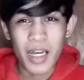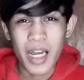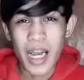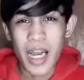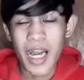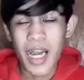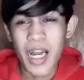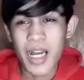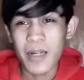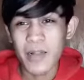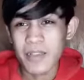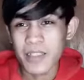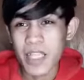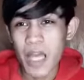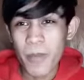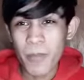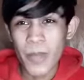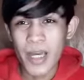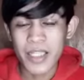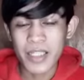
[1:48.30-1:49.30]
Ah, uh,
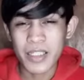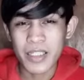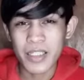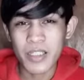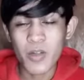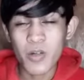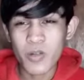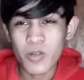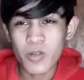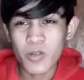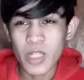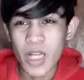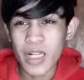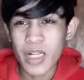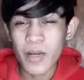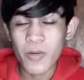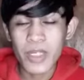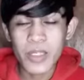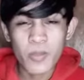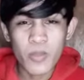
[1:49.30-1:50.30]
dapat yung
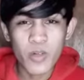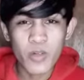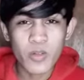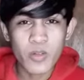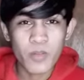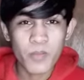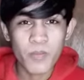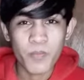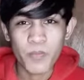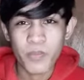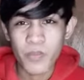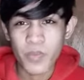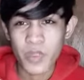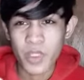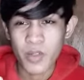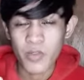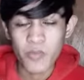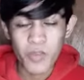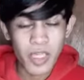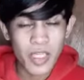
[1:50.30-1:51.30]
gagawin mong
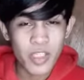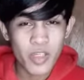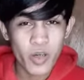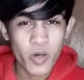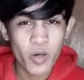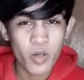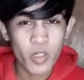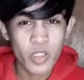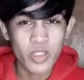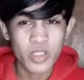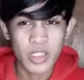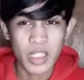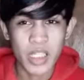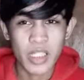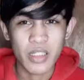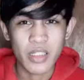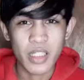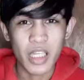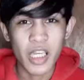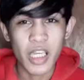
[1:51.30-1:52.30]
video o
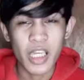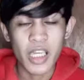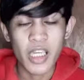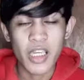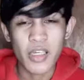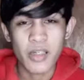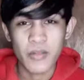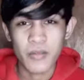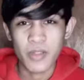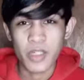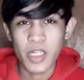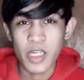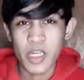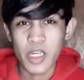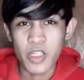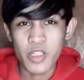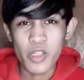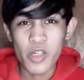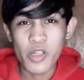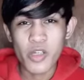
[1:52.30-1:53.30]
content, i
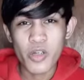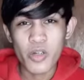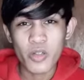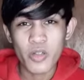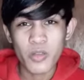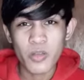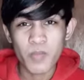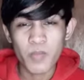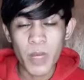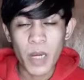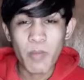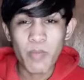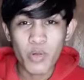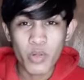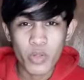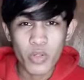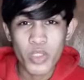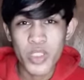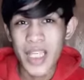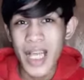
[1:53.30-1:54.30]
yun yung
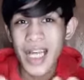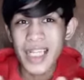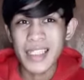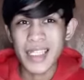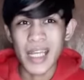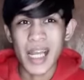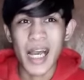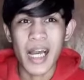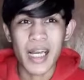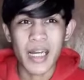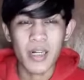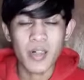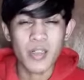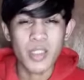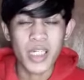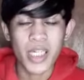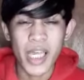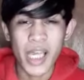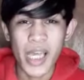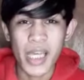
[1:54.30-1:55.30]
pabor sa kanila o
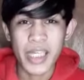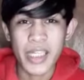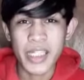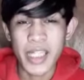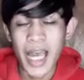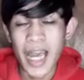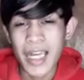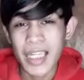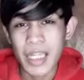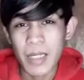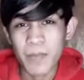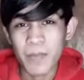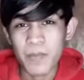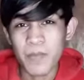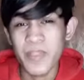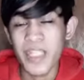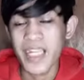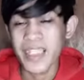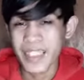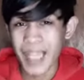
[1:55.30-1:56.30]
di kaya hinahanap
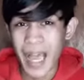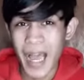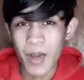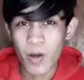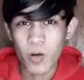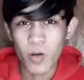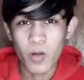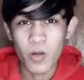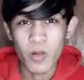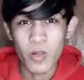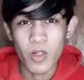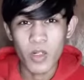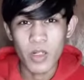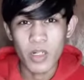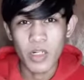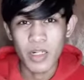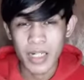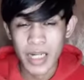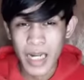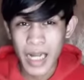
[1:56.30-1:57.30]
ng tao.
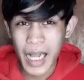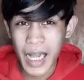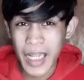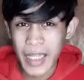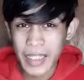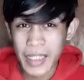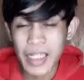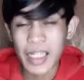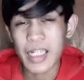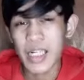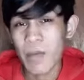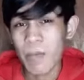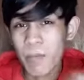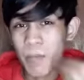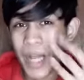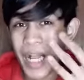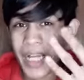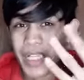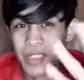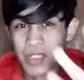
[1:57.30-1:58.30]
o Kagaya na lang
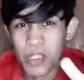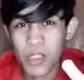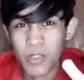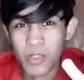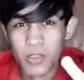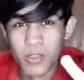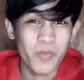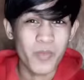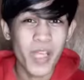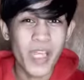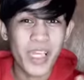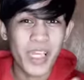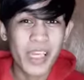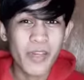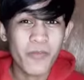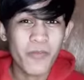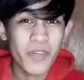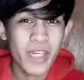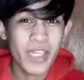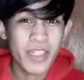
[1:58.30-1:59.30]
pangatlo,
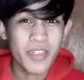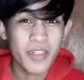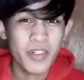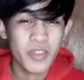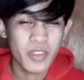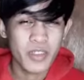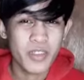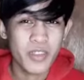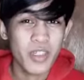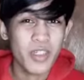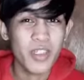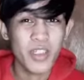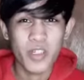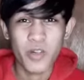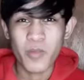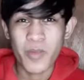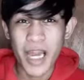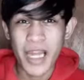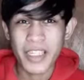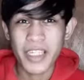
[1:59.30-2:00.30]
making videos
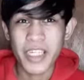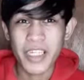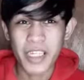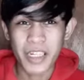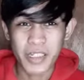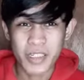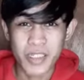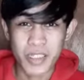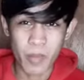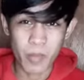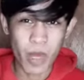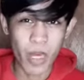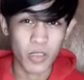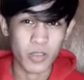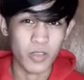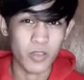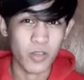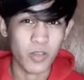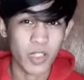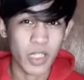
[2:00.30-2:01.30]
nobody cares
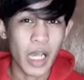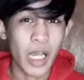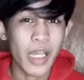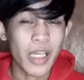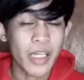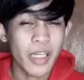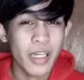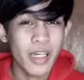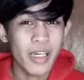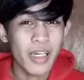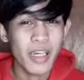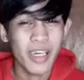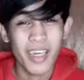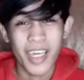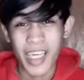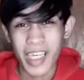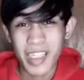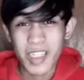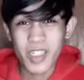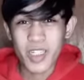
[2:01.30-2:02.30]
about. Okay?
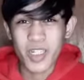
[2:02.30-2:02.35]
In